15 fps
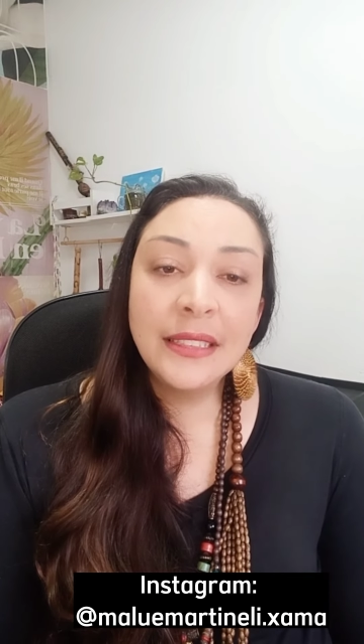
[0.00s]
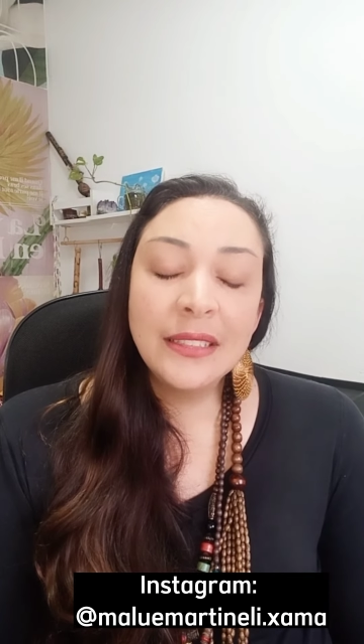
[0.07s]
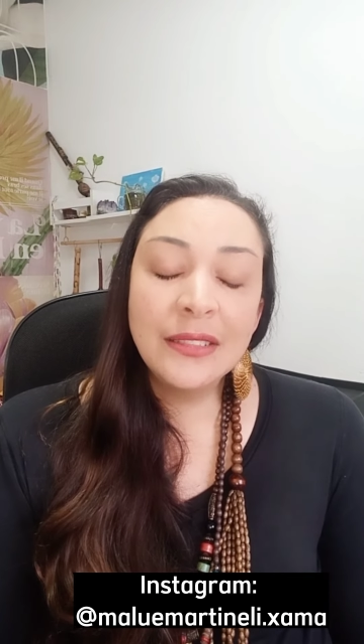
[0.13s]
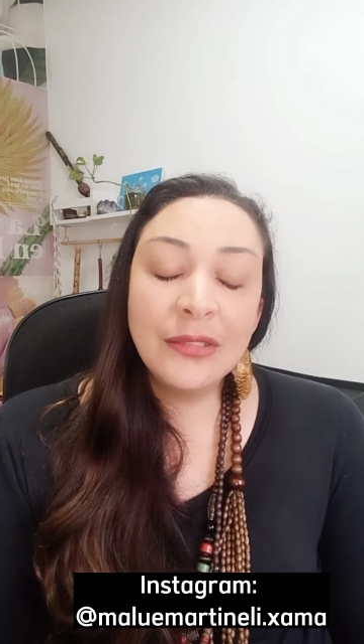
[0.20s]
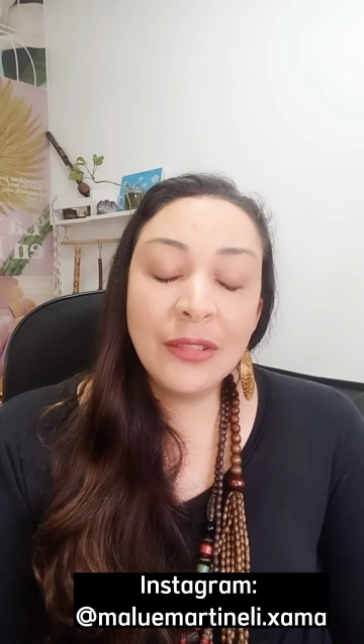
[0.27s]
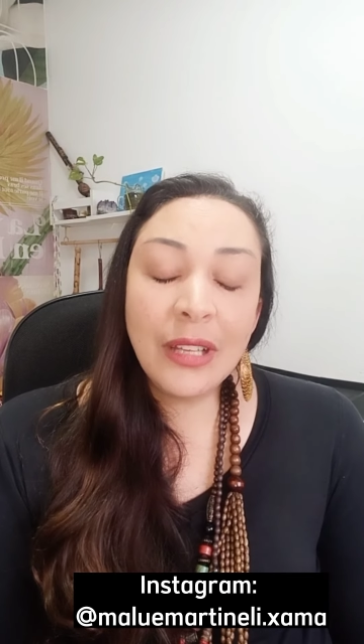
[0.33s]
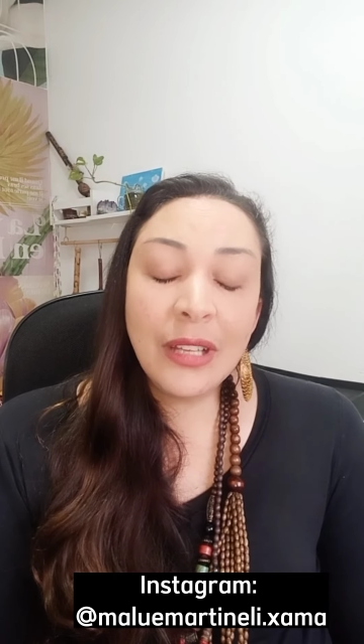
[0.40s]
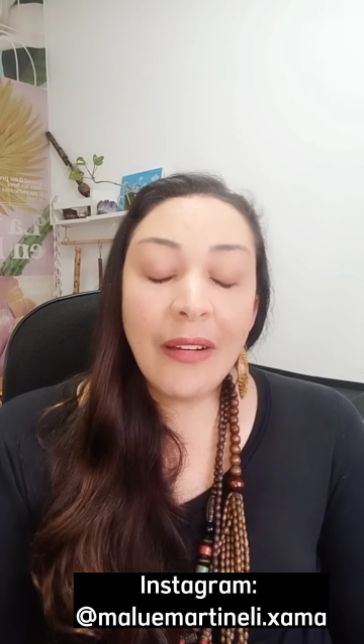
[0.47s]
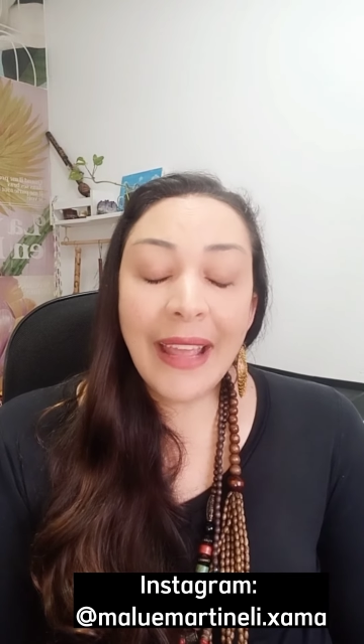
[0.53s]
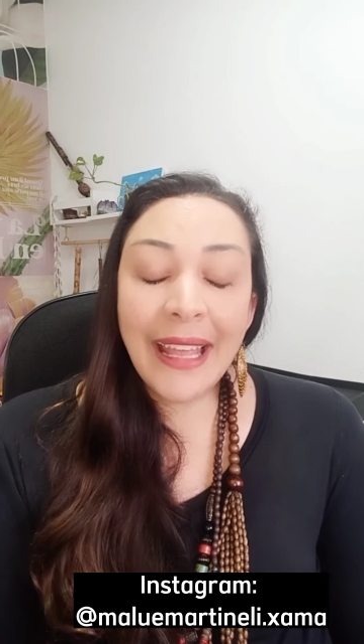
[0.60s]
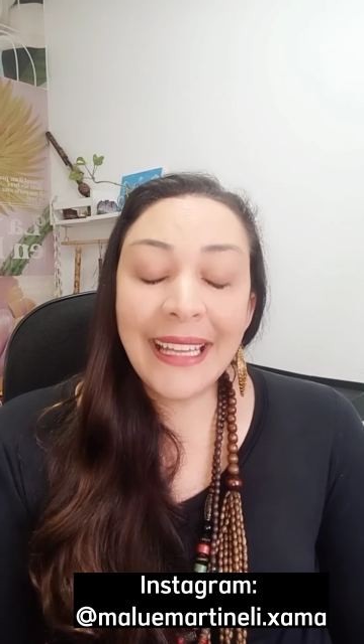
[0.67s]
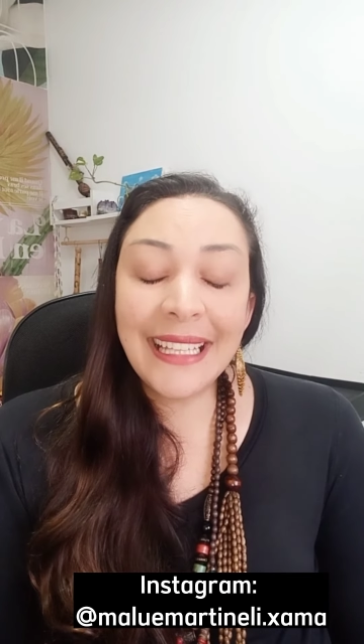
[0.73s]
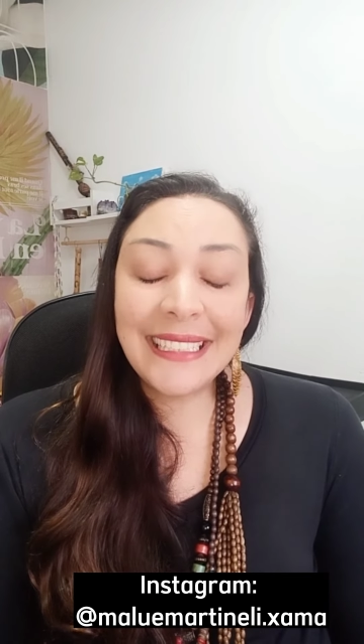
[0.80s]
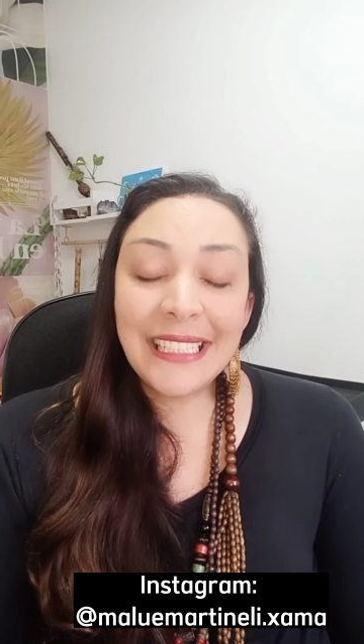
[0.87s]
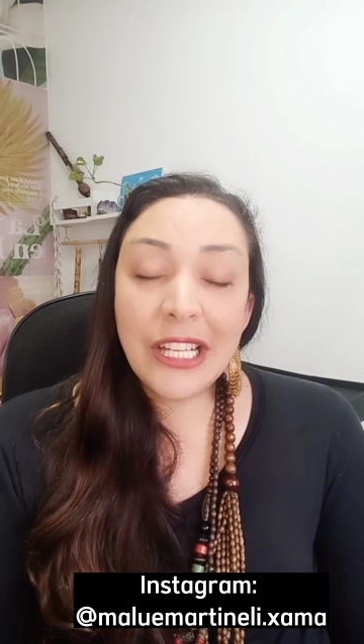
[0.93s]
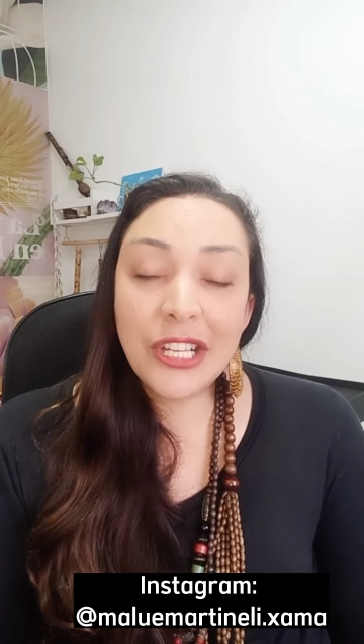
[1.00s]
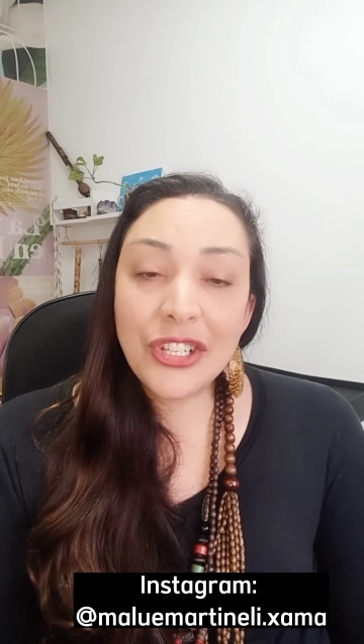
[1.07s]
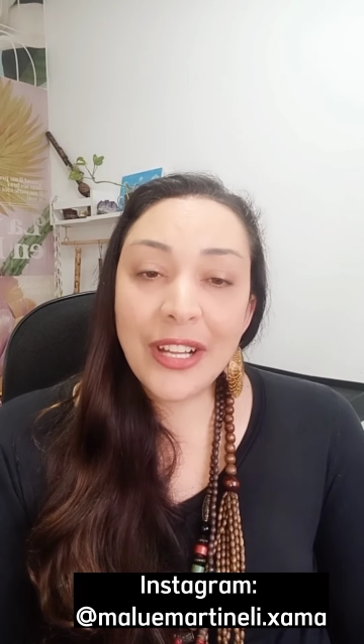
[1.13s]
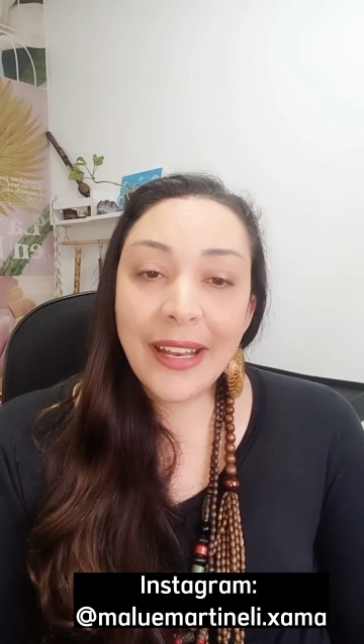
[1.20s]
Tudo que alguém deseja,